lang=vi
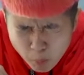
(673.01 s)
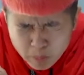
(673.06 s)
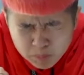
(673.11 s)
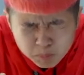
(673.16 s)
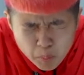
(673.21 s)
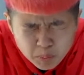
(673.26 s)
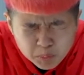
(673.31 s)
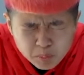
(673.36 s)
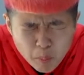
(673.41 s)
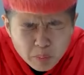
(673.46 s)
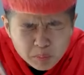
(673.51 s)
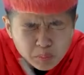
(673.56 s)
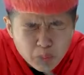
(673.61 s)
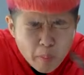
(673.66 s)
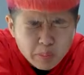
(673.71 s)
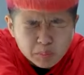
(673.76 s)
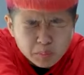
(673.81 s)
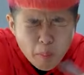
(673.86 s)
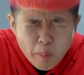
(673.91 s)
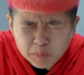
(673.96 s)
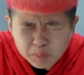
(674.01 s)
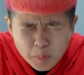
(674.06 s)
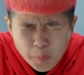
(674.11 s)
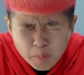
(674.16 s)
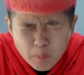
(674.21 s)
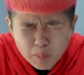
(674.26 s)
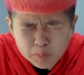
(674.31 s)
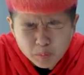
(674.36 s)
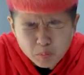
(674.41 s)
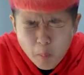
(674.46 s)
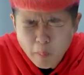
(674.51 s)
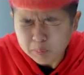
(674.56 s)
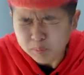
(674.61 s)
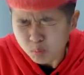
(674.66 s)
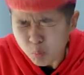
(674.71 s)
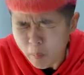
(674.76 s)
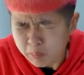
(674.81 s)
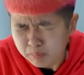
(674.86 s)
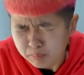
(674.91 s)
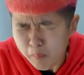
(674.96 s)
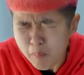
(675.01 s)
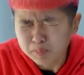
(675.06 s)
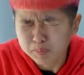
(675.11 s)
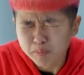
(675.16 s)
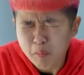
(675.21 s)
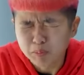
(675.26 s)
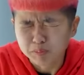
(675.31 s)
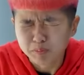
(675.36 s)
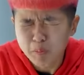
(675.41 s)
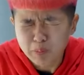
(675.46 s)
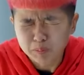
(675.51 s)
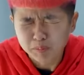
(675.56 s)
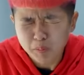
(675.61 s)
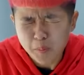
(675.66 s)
Mình phải cố gắng nuốt thật nhanh xuống nên bây giờ mọi người